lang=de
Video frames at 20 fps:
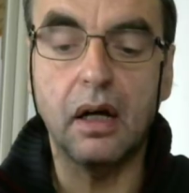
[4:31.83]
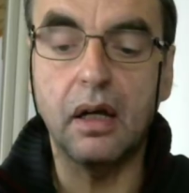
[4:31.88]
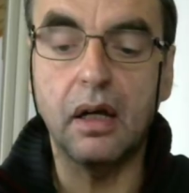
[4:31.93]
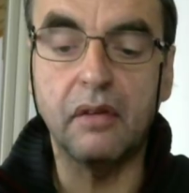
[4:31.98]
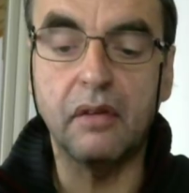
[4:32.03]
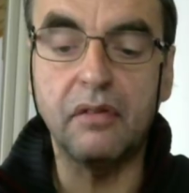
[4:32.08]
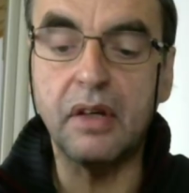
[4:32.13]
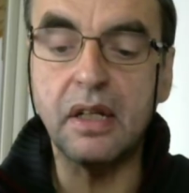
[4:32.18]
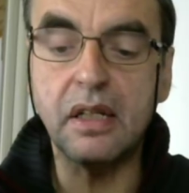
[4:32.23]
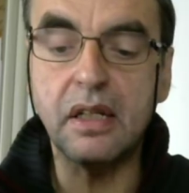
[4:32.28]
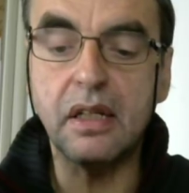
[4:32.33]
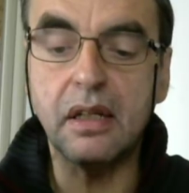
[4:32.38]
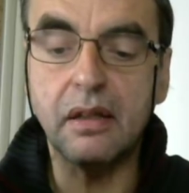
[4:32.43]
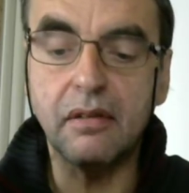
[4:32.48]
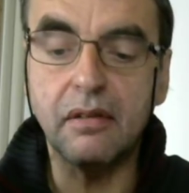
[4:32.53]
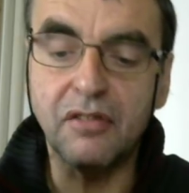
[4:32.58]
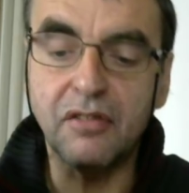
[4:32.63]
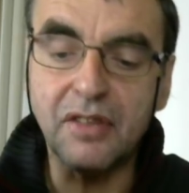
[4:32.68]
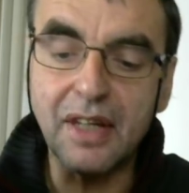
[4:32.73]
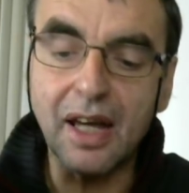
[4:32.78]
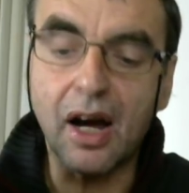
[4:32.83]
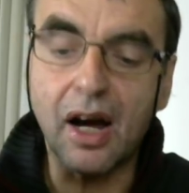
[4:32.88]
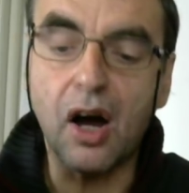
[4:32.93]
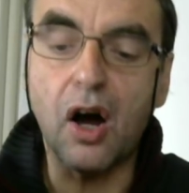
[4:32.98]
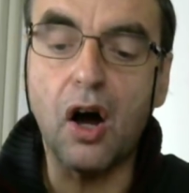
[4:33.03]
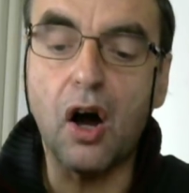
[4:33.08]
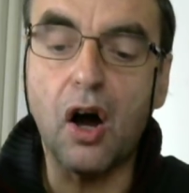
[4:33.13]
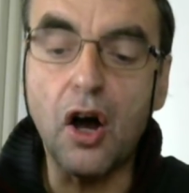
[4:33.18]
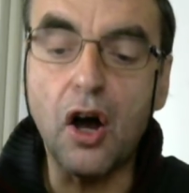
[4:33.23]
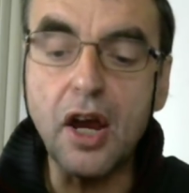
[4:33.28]
äh, wenn wir
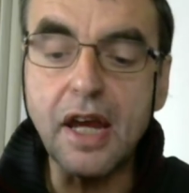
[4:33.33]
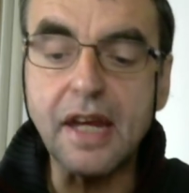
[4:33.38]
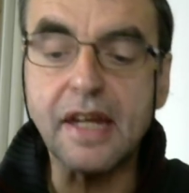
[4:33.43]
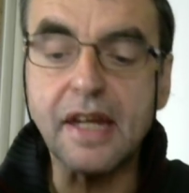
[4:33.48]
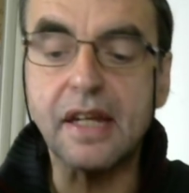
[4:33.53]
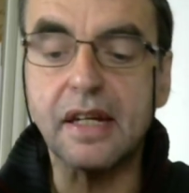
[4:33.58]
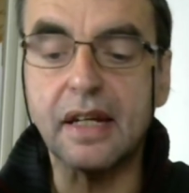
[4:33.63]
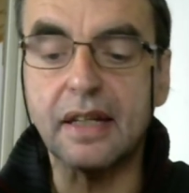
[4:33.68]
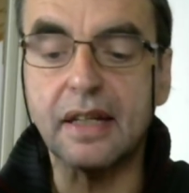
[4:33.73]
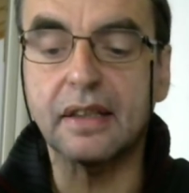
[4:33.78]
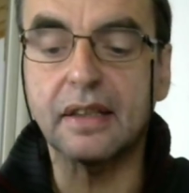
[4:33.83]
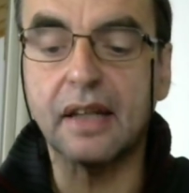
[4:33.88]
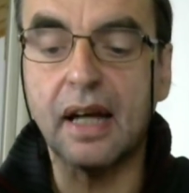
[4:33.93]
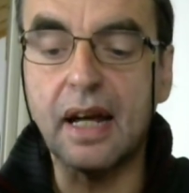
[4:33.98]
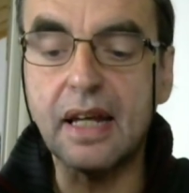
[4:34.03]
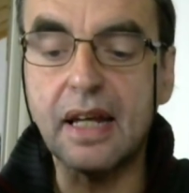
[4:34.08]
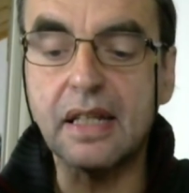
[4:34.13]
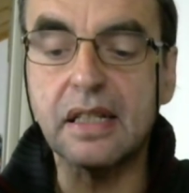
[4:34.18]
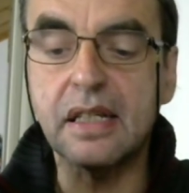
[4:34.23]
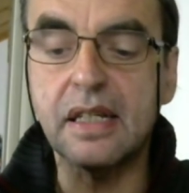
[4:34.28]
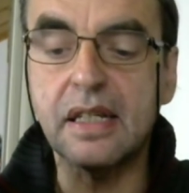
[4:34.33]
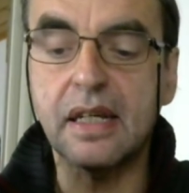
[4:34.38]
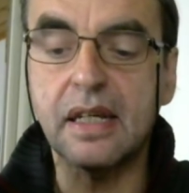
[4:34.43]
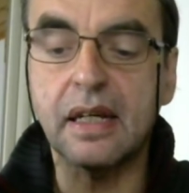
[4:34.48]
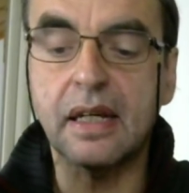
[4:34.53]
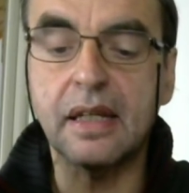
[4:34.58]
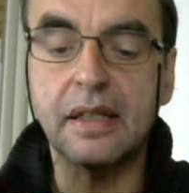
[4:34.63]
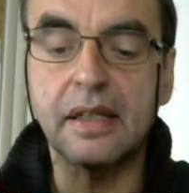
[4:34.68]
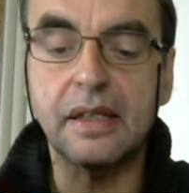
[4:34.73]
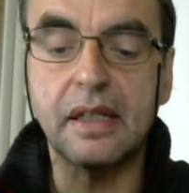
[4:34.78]
euch das Geistliche
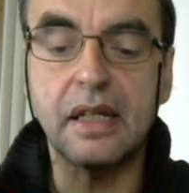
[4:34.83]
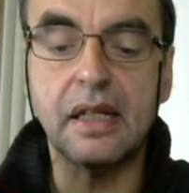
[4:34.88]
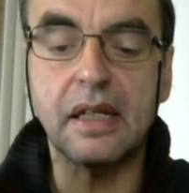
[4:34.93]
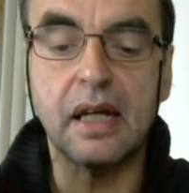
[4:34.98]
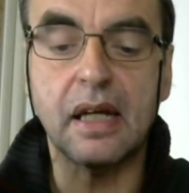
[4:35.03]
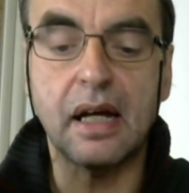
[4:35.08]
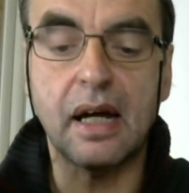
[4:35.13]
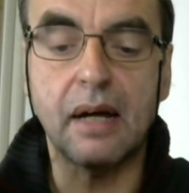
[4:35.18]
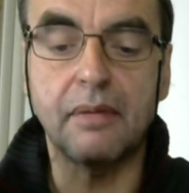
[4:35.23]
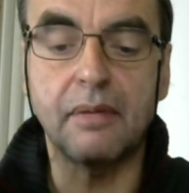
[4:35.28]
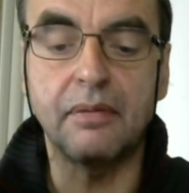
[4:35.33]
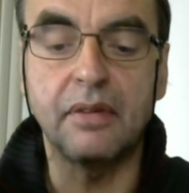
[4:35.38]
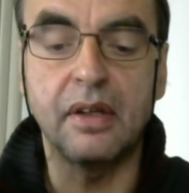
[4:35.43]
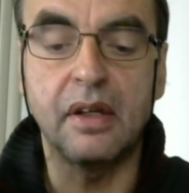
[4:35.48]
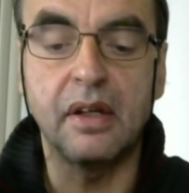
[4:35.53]
gesät haben,